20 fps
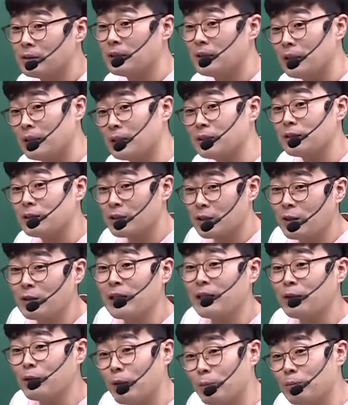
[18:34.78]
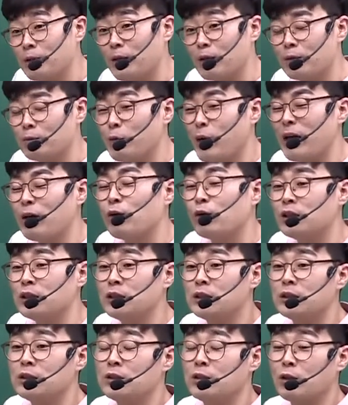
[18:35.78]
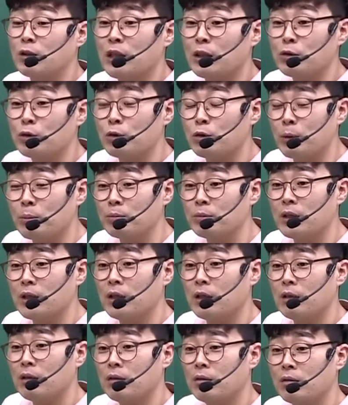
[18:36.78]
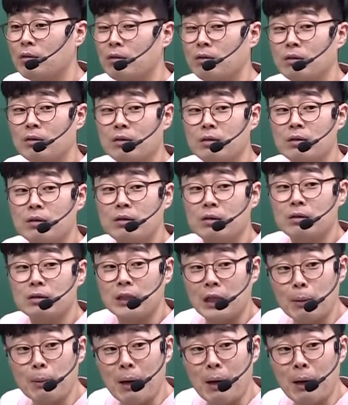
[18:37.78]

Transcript: 알았죠? 기억나는 게 없대요. 그럼 왜 읽어? 기억나는 것도 없는데. 잘